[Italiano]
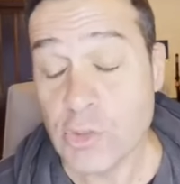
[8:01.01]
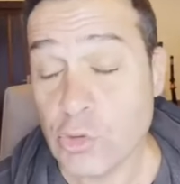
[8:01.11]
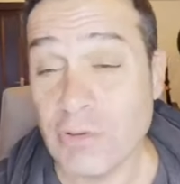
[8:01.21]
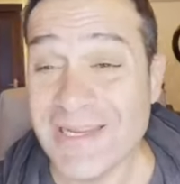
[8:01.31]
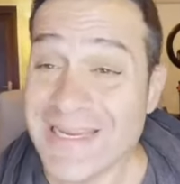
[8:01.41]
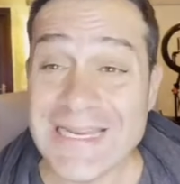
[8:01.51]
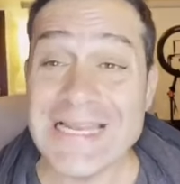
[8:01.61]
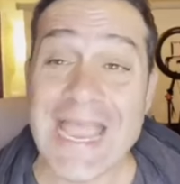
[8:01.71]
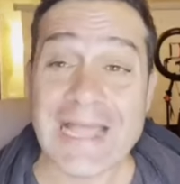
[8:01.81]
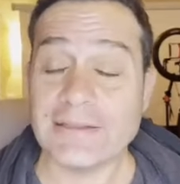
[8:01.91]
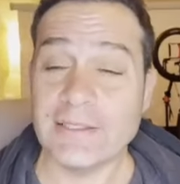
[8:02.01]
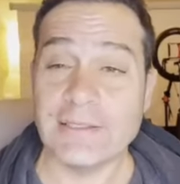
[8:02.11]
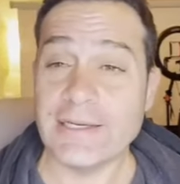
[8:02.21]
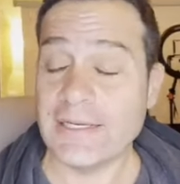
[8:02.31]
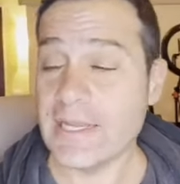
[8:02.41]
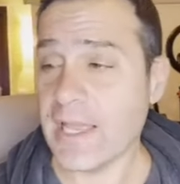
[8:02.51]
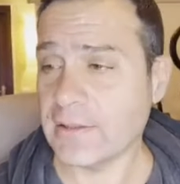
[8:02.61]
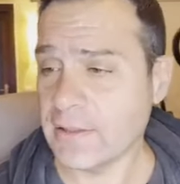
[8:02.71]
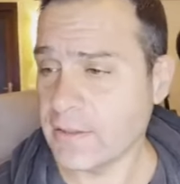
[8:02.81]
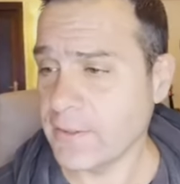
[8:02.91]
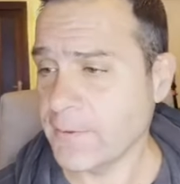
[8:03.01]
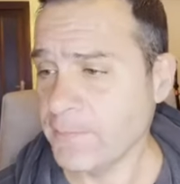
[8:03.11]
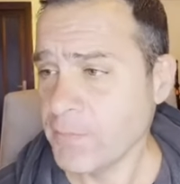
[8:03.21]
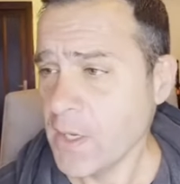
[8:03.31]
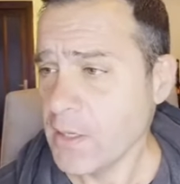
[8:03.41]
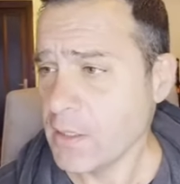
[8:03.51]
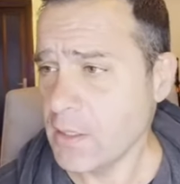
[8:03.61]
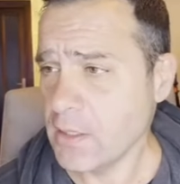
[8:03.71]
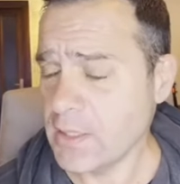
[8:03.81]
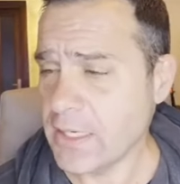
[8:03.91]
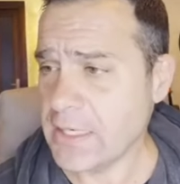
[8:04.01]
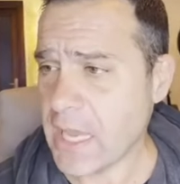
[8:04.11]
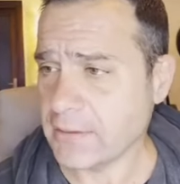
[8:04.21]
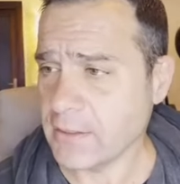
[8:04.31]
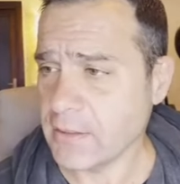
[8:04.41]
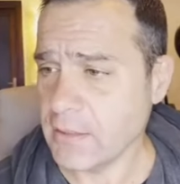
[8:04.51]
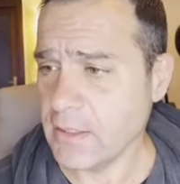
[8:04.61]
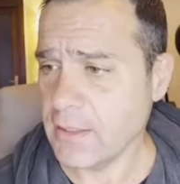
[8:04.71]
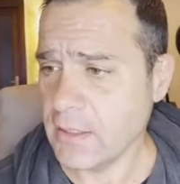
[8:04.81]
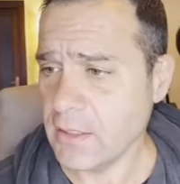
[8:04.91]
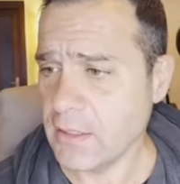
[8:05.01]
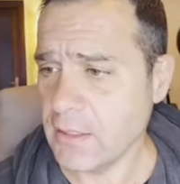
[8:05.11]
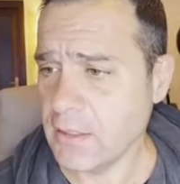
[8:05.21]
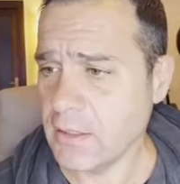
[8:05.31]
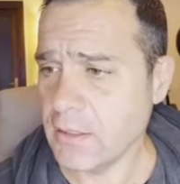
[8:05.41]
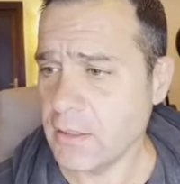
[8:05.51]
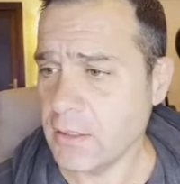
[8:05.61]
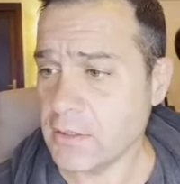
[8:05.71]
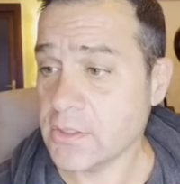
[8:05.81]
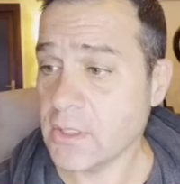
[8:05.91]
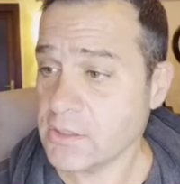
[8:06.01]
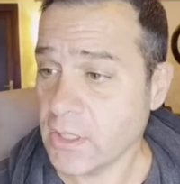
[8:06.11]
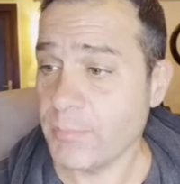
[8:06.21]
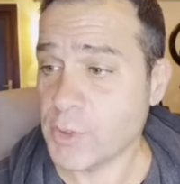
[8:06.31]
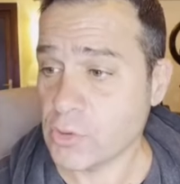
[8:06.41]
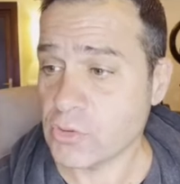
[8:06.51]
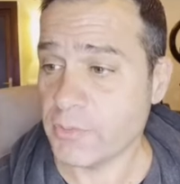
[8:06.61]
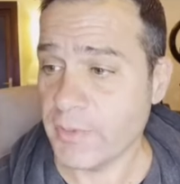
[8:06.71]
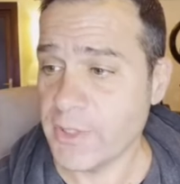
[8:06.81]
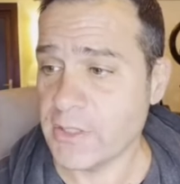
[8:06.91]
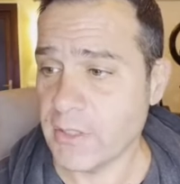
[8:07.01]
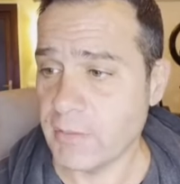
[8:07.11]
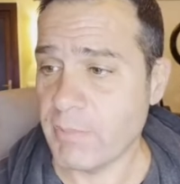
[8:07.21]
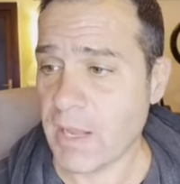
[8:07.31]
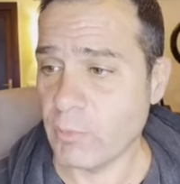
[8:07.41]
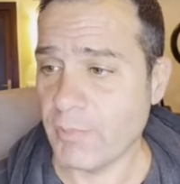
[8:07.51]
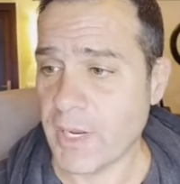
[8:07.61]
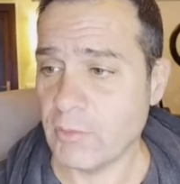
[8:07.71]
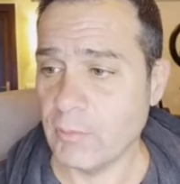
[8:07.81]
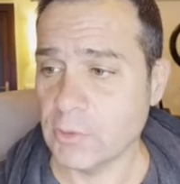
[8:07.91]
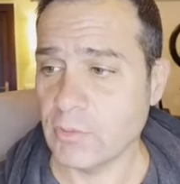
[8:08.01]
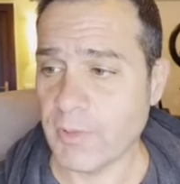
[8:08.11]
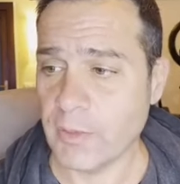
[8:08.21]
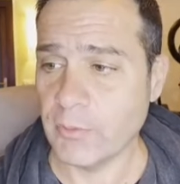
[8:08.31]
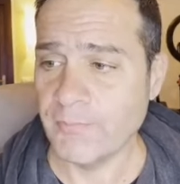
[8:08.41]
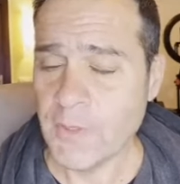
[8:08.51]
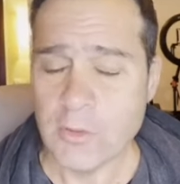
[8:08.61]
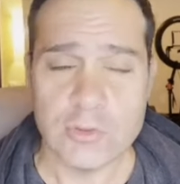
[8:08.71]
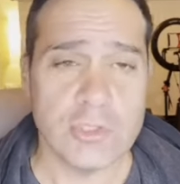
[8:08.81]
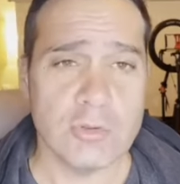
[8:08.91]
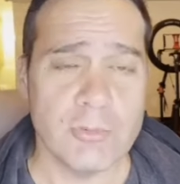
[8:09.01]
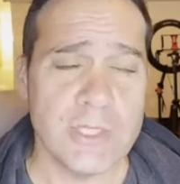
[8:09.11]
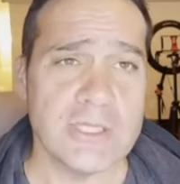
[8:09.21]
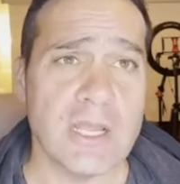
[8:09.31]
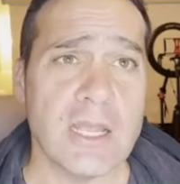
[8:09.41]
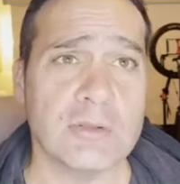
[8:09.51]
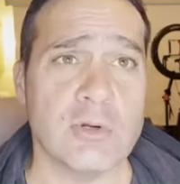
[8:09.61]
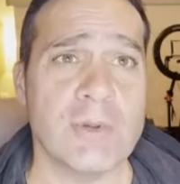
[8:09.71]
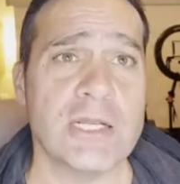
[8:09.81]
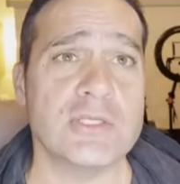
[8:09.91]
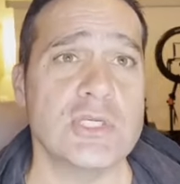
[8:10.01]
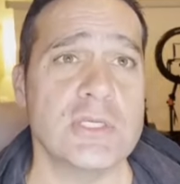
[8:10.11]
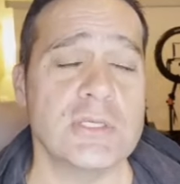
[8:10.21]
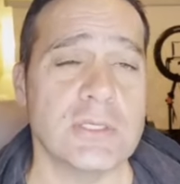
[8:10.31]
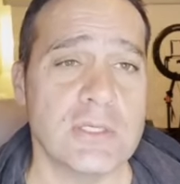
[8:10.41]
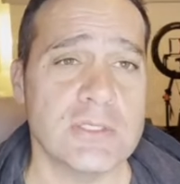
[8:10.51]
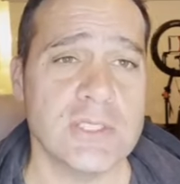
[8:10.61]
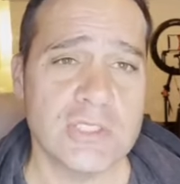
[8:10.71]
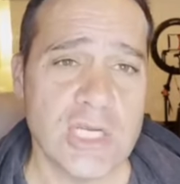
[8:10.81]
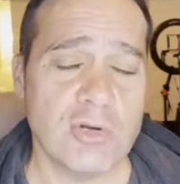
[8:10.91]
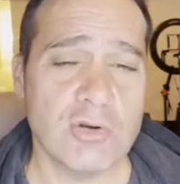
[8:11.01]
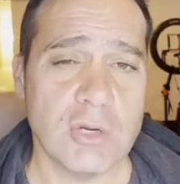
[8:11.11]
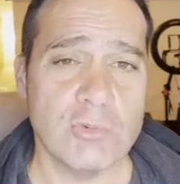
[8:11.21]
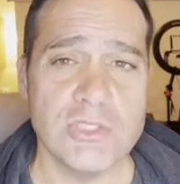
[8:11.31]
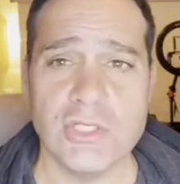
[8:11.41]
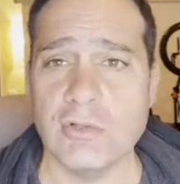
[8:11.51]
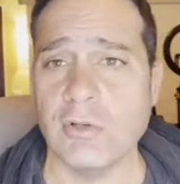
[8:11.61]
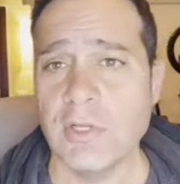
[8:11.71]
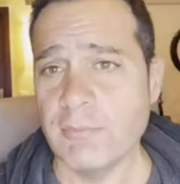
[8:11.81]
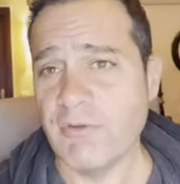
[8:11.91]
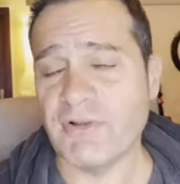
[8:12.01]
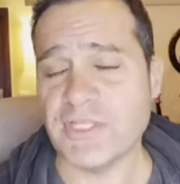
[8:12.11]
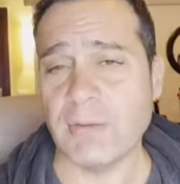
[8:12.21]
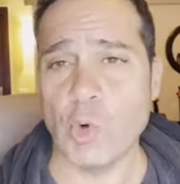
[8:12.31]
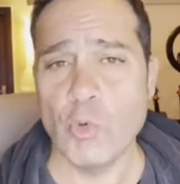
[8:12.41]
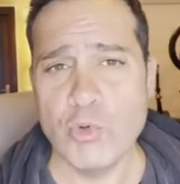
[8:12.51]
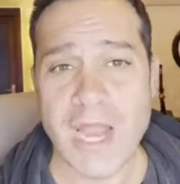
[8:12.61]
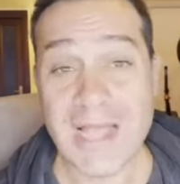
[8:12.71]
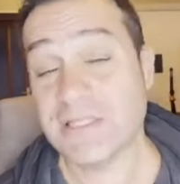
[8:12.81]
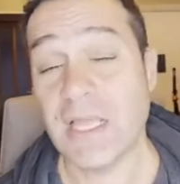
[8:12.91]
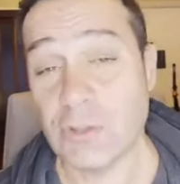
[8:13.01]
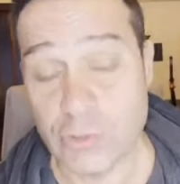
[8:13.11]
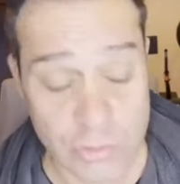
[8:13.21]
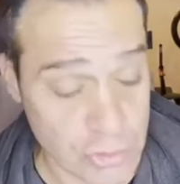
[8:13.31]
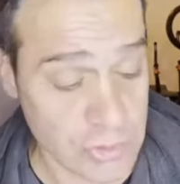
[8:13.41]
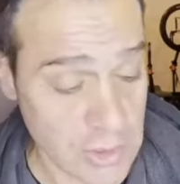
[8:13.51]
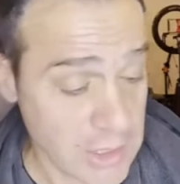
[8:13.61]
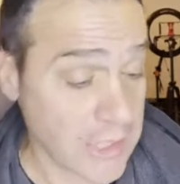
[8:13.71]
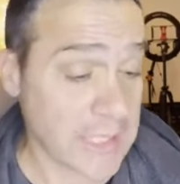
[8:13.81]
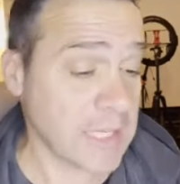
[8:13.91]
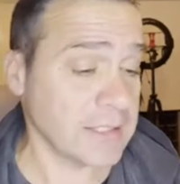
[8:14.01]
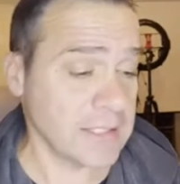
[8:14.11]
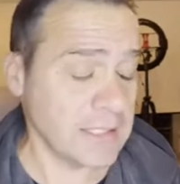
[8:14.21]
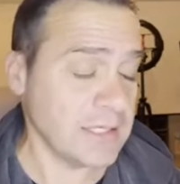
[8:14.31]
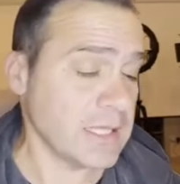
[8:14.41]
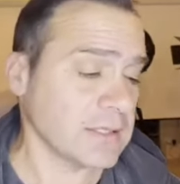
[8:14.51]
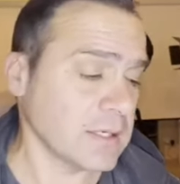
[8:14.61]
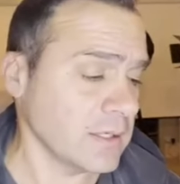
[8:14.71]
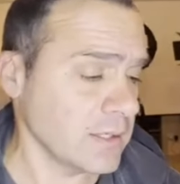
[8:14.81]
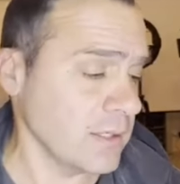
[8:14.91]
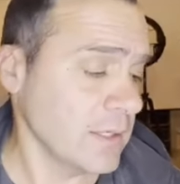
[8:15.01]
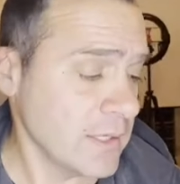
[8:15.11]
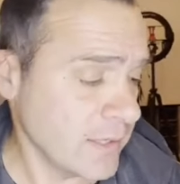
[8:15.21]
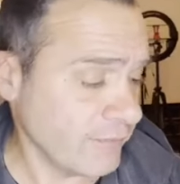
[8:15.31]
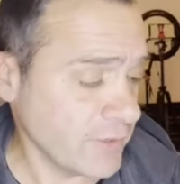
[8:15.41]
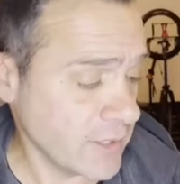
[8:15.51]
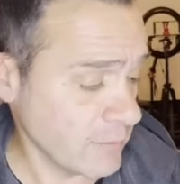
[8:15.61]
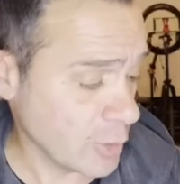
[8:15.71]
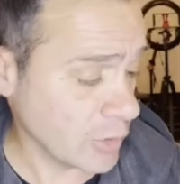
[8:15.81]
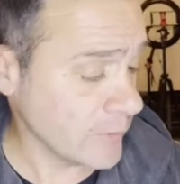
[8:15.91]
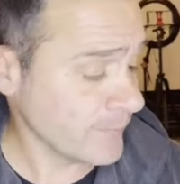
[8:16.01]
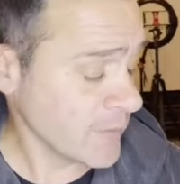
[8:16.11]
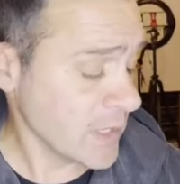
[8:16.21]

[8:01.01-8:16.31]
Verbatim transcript: sono le grigliate, le grigliate eh, le grigliate e, e, e, strepitoso, veramente bravo, bravo, molto bravo. Così quando venite a trovarci, eh, se c'è ancora qui in giro, vi facciamo un asados e la carne grigliata che è la fine del mondo.